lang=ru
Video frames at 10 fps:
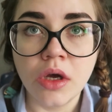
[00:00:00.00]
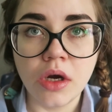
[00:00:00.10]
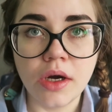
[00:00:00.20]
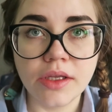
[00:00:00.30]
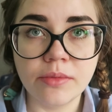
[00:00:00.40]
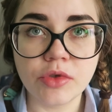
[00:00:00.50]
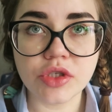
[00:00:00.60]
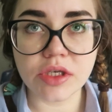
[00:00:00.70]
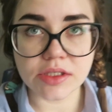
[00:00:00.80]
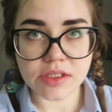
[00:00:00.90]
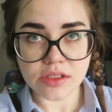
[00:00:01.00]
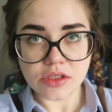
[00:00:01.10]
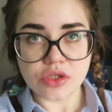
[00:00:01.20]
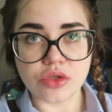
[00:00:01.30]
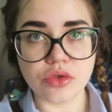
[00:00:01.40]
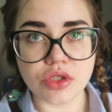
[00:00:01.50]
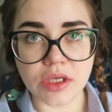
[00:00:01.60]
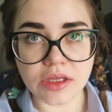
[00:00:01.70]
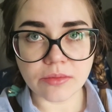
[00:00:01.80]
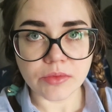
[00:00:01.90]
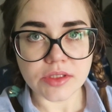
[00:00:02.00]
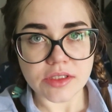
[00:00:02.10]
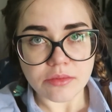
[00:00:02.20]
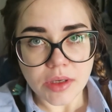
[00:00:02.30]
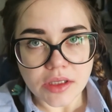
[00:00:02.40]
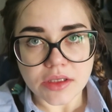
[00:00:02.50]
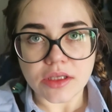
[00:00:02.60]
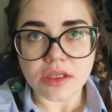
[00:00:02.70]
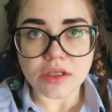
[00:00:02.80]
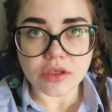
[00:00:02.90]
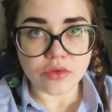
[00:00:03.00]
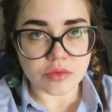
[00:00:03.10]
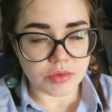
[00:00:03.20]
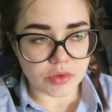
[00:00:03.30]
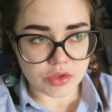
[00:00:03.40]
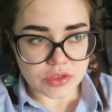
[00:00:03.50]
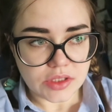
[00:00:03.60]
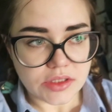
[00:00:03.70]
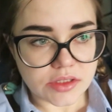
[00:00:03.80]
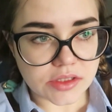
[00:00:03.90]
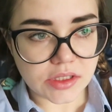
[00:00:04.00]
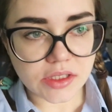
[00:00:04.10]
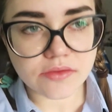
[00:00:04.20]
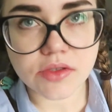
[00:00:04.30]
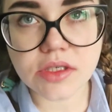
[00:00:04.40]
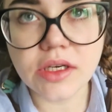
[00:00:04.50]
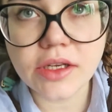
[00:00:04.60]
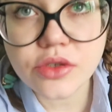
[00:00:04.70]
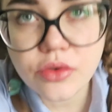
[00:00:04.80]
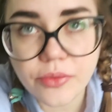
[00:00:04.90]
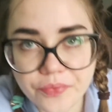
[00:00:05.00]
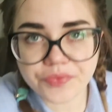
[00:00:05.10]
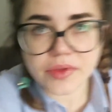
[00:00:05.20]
а, немножечко оценить, что же я там снимала и отдохнуть. Потому что, знаете, стоять в раскорячку